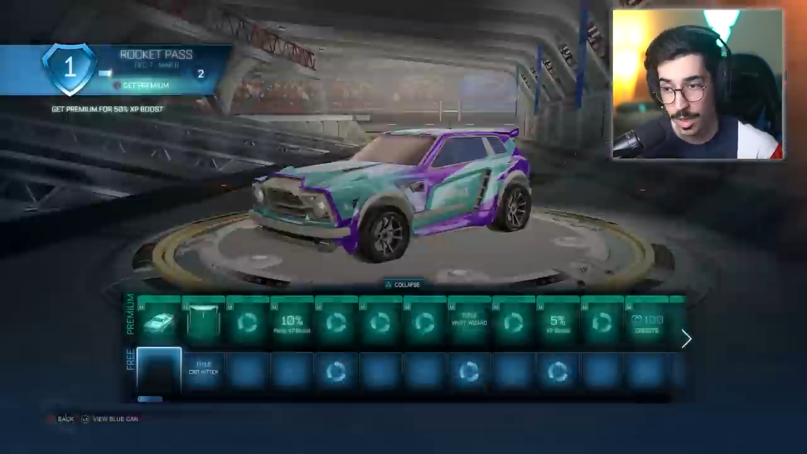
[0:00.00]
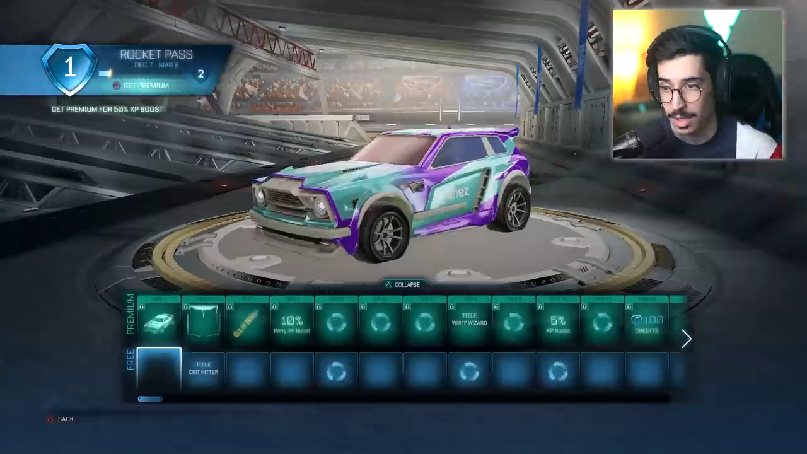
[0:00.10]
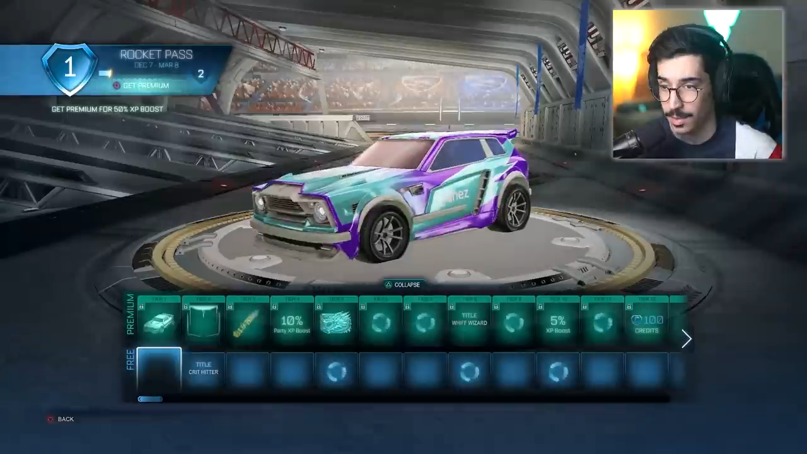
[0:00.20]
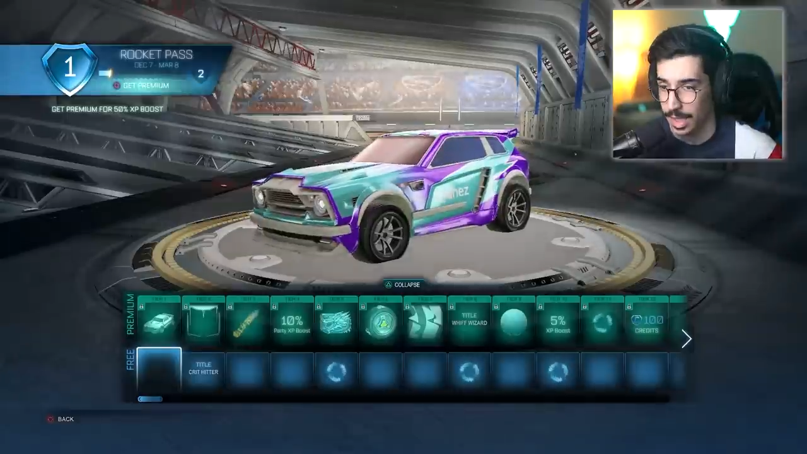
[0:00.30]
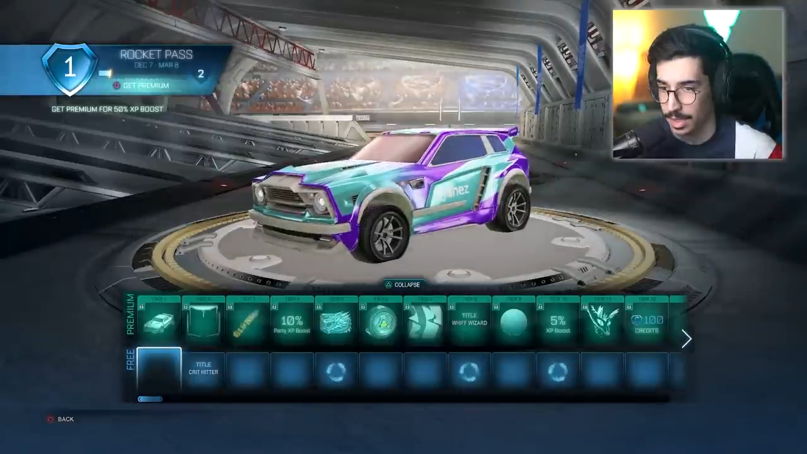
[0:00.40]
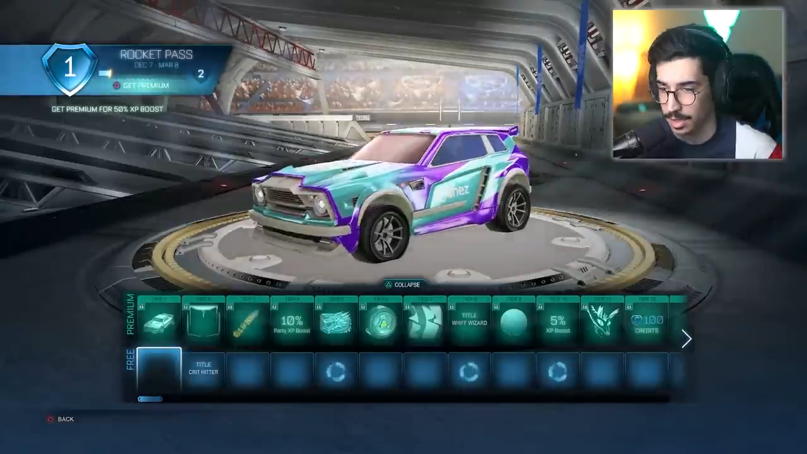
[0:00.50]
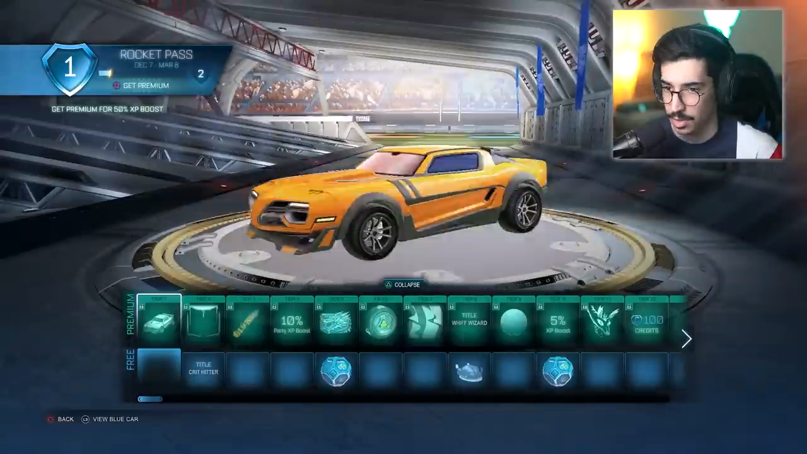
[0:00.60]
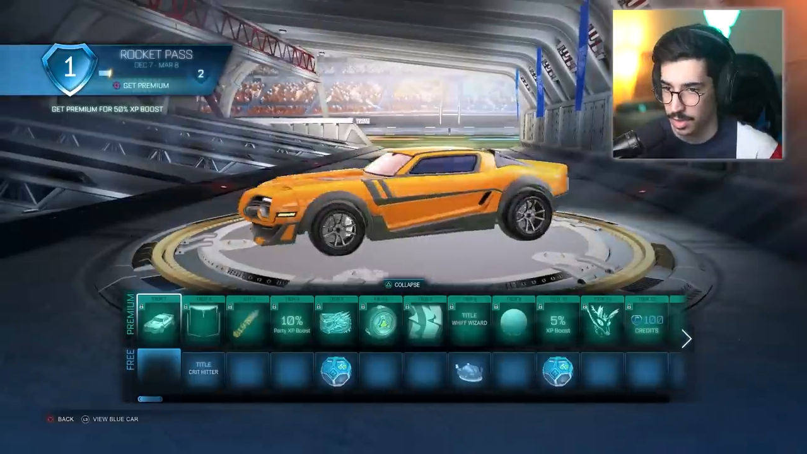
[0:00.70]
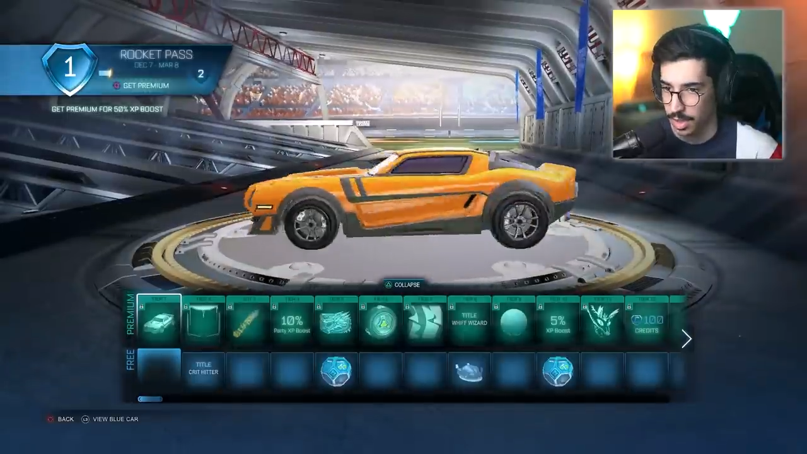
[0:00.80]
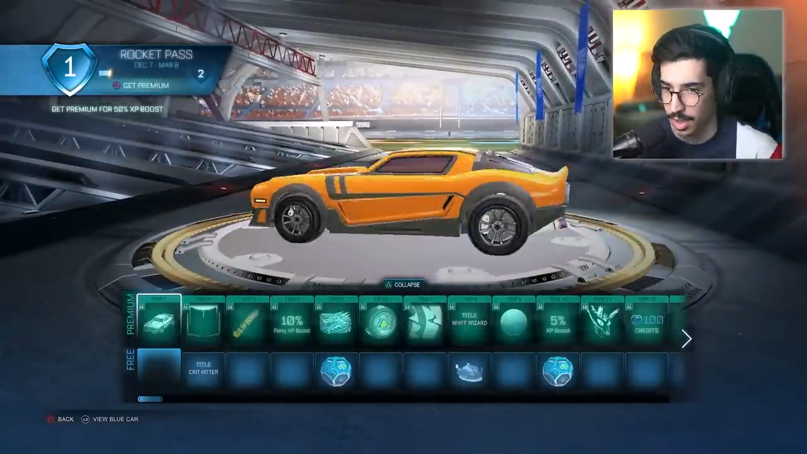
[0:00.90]
بس معليش
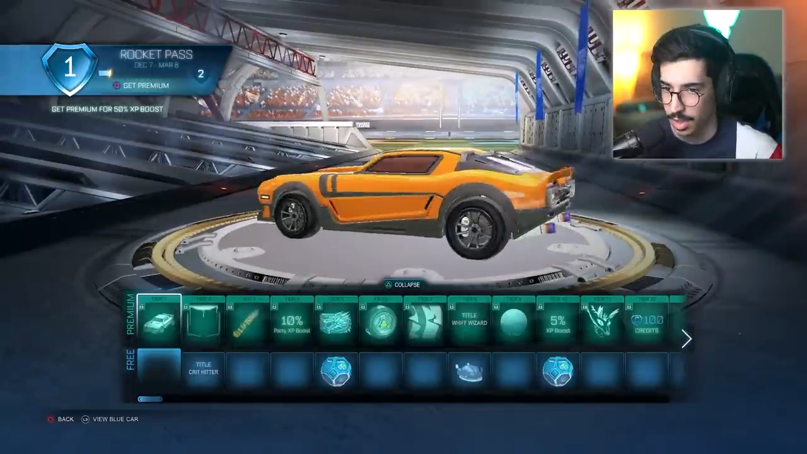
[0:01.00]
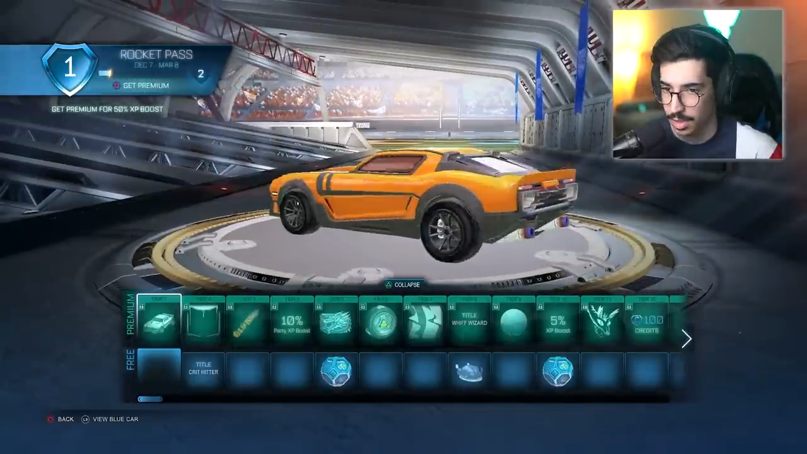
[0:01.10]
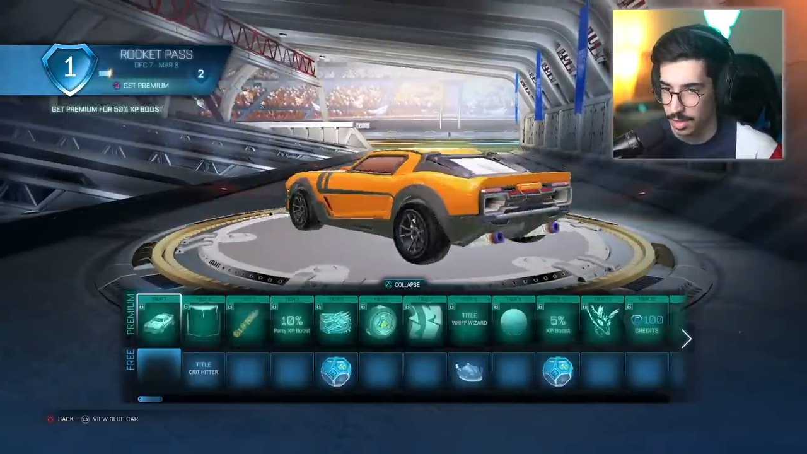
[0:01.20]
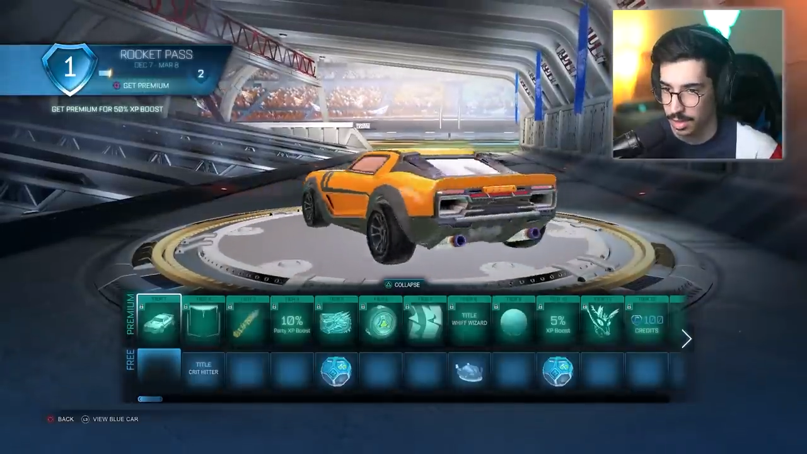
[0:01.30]
شوف السيارات